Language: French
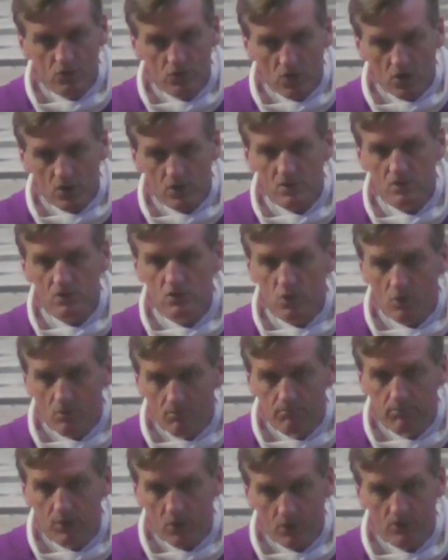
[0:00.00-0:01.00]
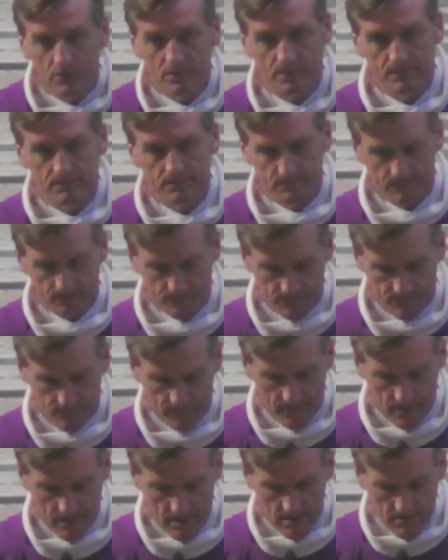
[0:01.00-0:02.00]
dose sont bonnes.
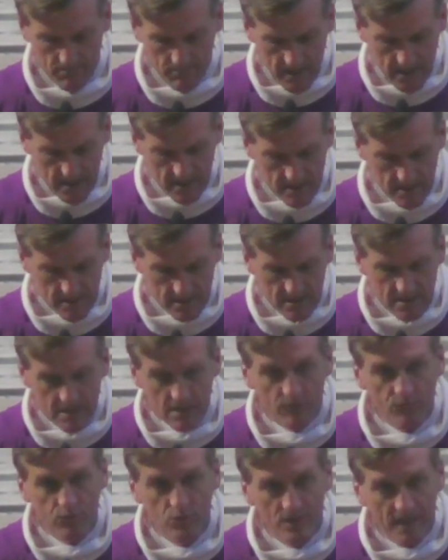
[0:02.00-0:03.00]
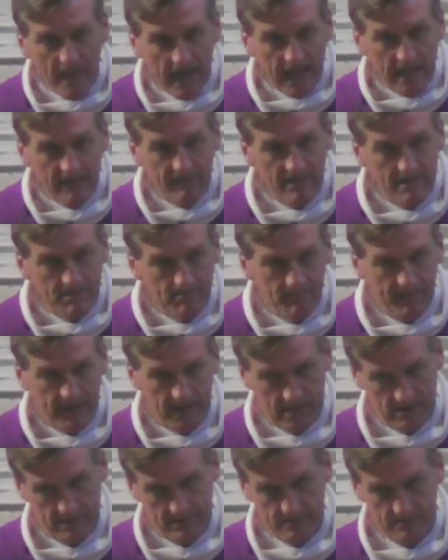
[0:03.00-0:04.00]
Mais si vous n'arrivez
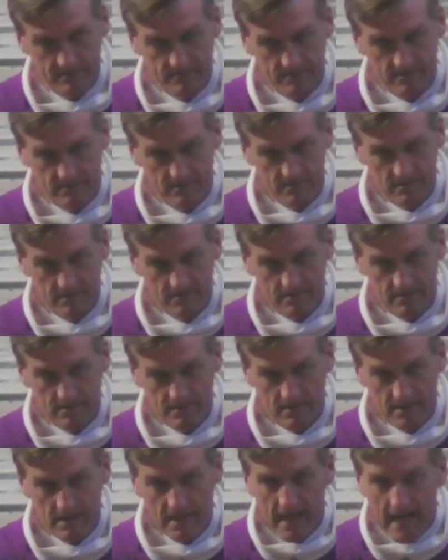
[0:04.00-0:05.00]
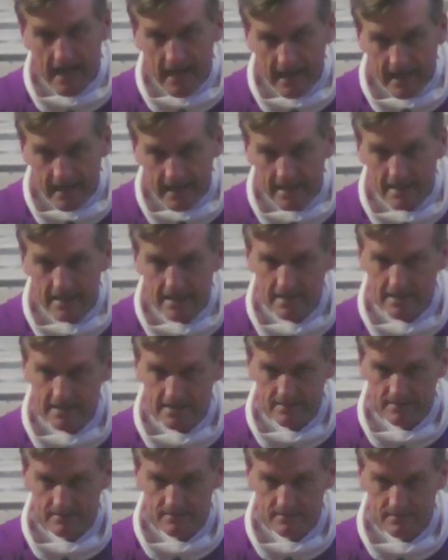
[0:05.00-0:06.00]
pas à régler